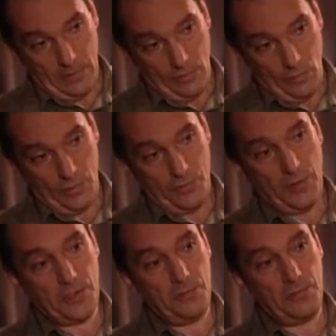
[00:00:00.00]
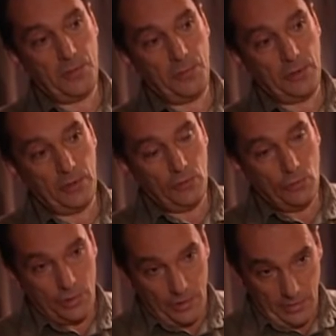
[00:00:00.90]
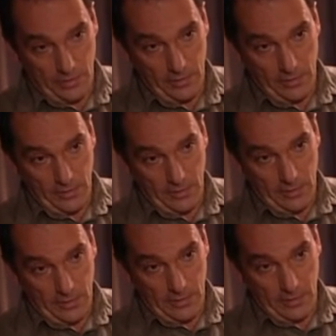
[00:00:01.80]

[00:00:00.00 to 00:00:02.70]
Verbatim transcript: То есть ваши все предыдущие, если